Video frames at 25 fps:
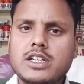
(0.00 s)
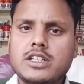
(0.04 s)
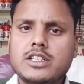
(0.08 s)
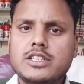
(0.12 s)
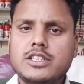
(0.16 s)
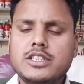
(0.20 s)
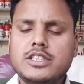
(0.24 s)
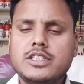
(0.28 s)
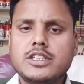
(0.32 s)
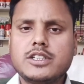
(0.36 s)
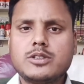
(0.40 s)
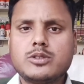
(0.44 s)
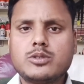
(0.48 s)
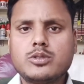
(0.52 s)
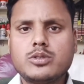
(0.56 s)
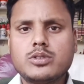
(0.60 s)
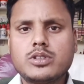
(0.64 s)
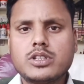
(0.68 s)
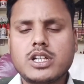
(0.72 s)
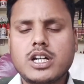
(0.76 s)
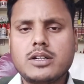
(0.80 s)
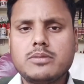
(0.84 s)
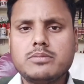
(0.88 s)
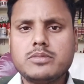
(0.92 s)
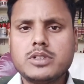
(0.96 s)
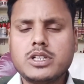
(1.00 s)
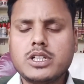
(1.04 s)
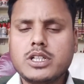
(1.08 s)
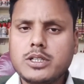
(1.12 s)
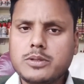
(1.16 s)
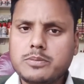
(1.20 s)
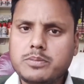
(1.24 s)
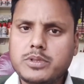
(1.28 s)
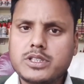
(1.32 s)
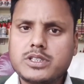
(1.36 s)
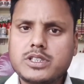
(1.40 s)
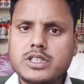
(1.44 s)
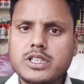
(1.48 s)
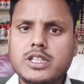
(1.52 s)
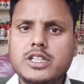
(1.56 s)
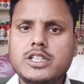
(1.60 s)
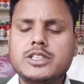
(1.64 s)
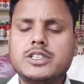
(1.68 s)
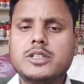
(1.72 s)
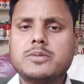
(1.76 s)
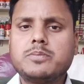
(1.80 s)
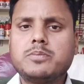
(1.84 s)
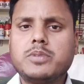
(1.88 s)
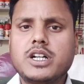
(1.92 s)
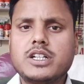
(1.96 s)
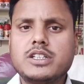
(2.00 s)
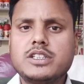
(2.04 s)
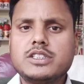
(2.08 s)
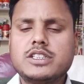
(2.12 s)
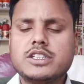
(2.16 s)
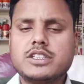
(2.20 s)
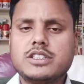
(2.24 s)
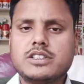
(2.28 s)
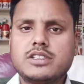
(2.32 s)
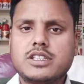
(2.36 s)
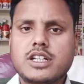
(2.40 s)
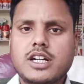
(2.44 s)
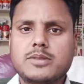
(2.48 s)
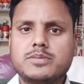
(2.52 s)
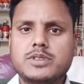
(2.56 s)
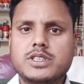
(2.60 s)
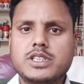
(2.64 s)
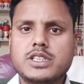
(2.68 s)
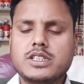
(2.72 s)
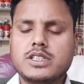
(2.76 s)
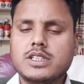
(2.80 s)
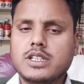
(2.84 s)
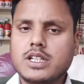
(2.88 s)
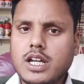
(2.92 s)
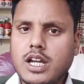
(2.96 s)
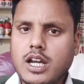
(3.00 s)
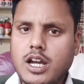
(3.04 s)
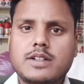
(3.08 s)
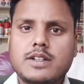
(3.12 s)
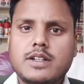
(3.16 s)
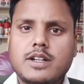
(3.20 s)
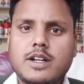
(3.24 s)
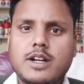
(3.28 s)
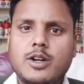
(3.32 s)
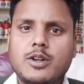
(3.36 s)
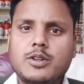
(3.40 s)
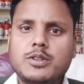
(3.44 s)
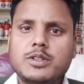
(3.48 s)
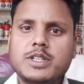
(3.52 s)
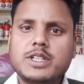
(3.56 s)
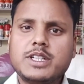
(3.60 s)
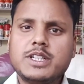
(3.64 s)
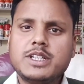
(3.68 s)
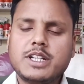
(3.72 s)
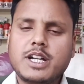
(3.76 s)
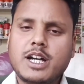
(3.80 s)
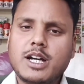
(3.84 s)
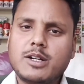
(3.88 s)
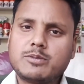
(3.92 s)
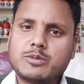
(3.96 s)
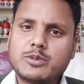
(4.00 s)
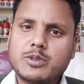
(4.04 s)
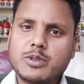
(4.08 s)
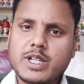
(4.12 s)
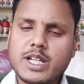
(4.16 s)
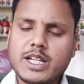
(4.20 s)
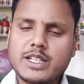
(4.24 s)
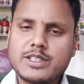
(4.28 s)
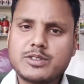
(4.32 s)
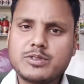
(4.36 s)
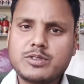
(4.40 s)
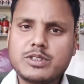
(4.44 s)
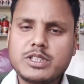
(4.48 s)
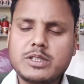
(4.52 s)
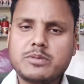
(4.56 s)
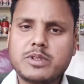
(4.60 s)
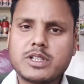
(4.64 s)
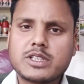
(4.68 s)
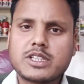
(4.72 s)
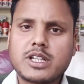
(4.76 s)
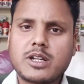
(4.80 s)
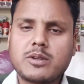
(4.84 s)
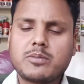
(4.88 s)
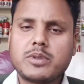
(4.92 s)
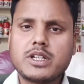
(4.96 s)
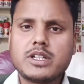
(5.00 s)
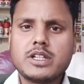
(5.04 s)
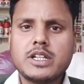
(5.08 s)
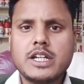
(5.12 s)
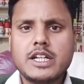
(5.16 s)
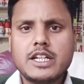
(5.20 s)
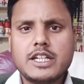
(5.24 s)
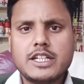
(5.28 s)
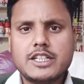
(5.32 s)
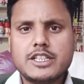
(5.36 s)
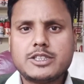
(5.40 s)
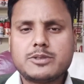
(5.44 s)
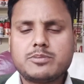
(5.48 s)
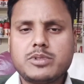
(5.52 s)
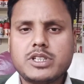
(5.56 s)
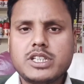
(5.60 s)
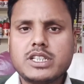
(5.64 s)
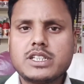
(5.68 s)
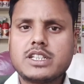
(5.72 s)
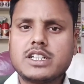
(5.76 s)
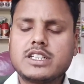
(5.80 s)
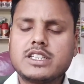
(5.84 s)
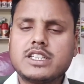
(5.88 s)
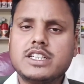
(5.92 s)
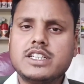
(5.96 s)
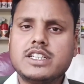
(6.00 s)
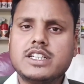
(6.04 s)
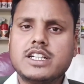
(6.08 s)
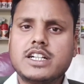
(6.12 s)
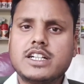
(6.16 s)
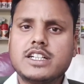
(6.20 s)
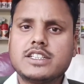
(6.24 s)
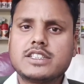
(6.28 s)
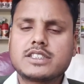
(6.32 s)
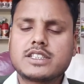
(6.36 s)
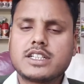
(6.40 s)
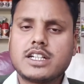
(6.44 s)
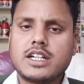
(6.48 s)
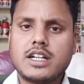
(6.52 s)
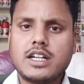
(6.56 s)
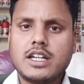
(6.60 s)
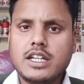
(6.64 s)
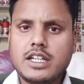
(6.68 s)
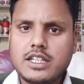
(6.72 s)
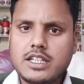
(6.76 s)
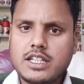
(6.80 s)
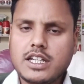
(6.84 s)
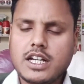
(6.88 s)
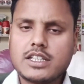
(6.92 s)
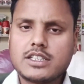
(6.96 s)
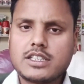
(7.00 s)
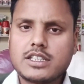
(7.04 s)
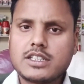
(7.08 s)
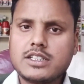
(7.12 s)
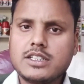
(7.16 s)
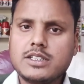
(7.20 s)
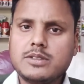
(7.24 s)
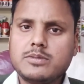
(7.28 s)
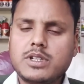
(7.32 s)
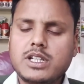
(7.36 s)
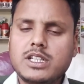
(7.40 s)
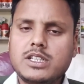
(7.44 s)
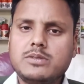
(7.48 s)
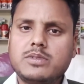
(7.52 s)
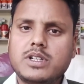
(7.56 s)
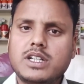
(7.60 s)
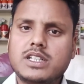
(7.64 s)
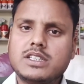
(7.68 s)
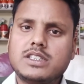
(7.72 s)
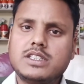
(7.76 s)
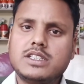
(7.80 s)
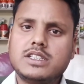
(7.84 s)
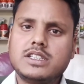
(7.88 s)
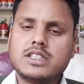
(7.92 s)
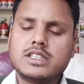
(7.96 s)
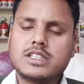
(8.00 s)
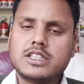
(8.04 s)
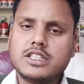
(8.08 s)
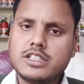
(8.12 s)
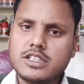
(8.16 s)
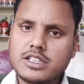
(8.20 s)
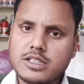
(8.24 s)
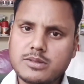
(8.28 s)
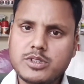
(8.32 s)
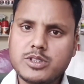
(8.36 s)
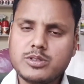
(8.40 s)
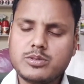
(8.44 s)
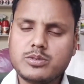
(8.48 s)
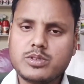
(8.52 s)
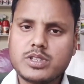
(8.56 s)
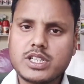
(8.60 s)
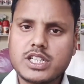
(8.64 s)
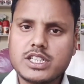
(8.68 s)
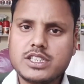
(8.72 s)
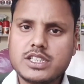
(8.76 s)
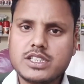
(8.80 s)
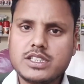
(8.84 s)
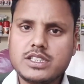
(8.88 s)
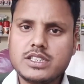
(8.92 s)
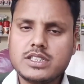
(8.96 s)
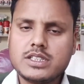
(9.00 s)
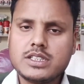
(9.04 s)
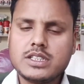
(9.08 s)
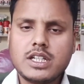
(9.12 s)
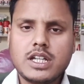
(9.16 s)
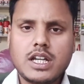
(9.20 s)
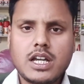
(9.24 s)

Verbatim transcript: लेनी है दो ग्राम प्रति लीटर पानी के हिसाब से और यह आपको लहसुन की फसल पर स्प्रे कर देना है इसका याद रखने वाली बात यह है कि नमी होना चाहिए